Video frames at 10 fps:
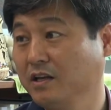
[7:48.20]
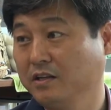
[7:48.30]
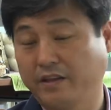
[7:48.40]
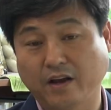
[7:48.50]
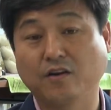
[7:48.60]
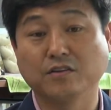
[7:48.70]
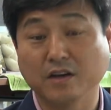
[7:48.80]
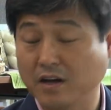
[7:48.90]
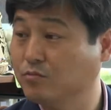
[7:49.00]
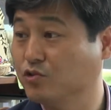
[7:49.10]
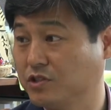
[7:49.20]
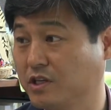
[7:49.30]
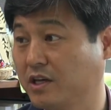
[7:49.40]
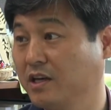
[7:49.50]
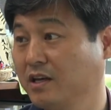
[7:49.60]
내 건강
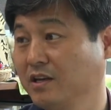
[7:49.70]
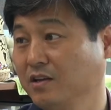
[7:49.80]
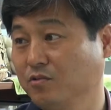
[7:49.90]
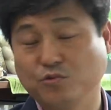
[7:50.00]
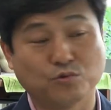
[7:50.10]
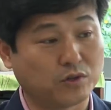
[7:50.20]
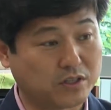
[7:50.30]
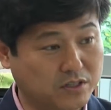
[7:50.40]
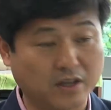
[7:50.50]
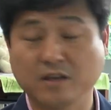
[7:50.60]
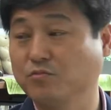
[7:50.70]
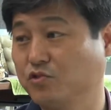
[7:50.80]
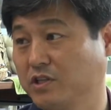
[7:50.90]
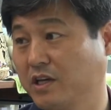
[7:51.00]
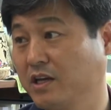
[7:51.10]
문제, 우리 동네 쓰레기
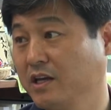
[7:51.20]
문제,